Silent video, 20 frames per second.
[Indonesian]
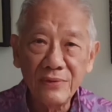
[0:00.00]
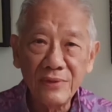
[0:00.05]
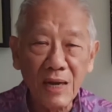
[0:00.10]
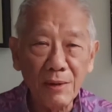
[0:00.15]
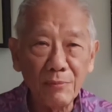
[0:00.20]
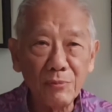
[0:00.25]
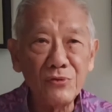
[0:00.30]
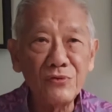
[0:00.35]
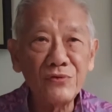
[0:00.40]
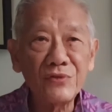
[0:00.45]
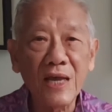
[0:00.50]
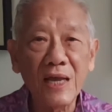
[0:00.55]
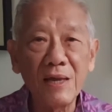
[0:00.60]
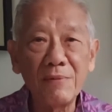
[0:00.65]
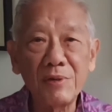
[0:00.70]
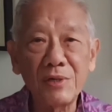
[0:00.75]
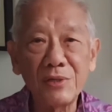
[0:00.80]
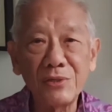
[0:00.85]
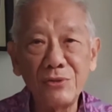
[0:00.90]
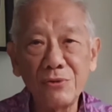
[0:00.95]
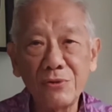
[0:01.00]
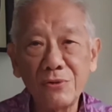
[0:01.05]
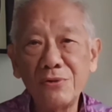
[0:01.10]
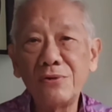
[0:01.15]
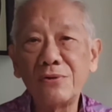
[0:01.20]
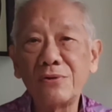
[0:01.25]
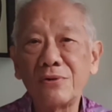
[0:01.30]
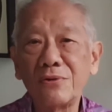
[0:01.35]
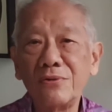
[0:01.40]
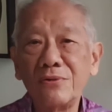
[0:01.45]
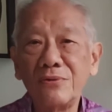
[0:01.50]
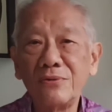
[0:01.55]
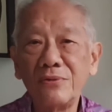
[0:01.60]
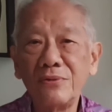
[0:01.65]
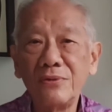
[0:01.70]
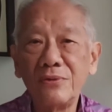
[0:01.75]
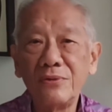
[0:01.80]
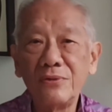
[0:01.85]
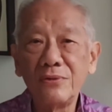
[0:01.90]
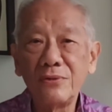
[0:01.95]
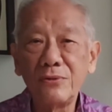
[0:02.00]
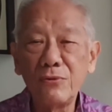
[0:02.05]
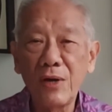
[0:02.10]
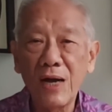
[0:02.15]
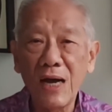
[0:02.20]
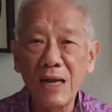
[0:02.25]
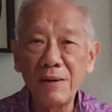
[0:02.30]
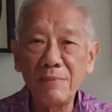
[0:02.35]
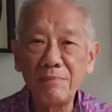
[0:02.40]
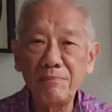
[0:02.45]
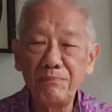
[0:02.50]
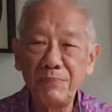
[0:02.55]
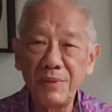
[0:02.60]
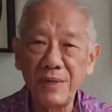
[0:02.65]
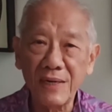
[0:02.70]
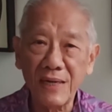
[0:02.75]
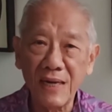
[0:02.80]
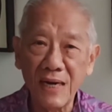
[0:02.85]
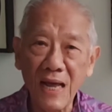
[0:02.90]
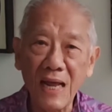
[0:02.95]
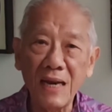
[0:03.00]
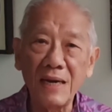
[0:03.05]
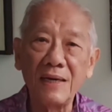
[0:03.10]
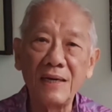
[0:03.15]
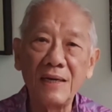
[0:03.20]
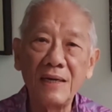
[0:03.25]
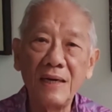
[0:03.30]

namun saya bersyukur Tuhan berkenan